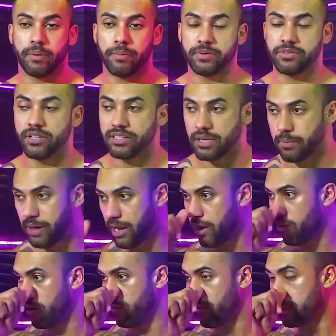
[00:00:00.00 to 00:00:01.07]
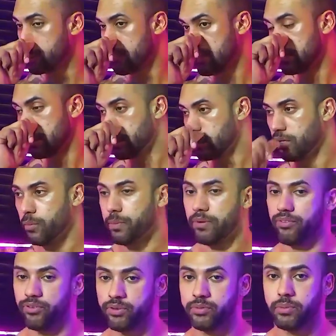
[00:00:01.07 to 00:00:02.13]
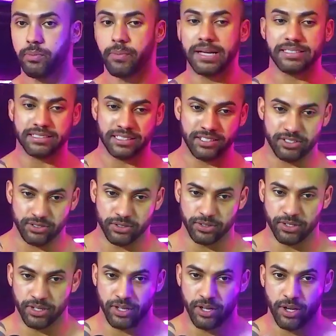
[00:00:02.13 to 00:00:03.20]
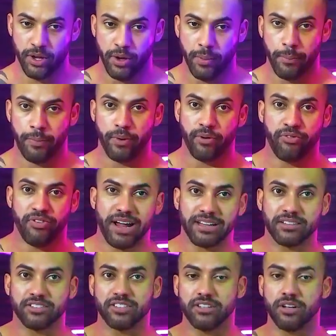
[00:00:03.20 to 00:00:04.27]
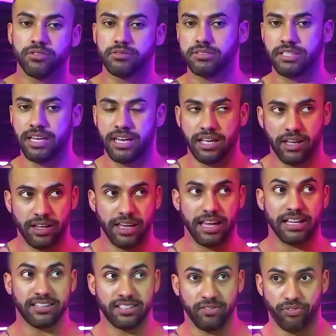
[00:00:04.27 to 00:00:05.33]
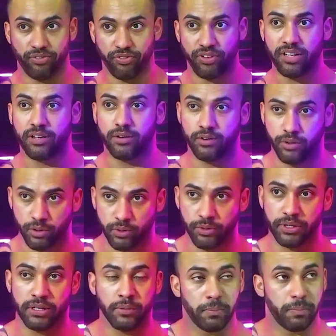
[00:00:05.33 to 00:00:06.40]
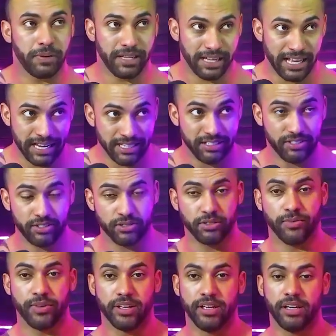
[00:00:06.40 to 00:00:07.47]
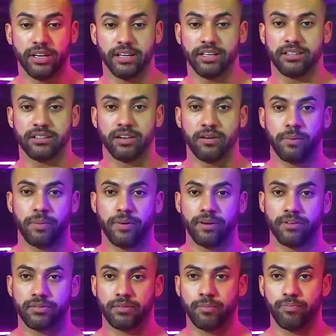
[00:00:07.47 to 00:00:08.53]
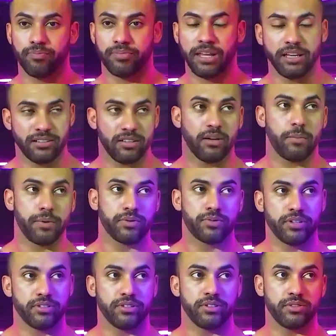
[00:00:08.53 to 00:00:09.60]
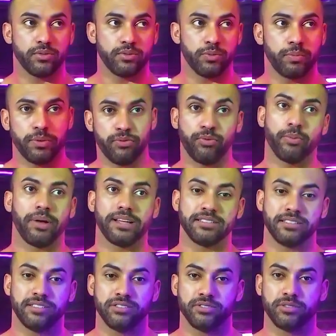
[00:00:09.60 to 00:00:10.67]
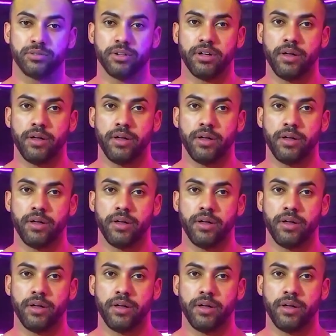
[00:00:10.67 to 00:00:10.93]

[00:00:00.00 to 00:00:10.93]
a pessoa trabalhar com eventos, ela tem que ter um perfil mais rígido. por o fato de não ter esse vínculo empregalístico, então tem que ter uma pessoa de um perfil mais rígido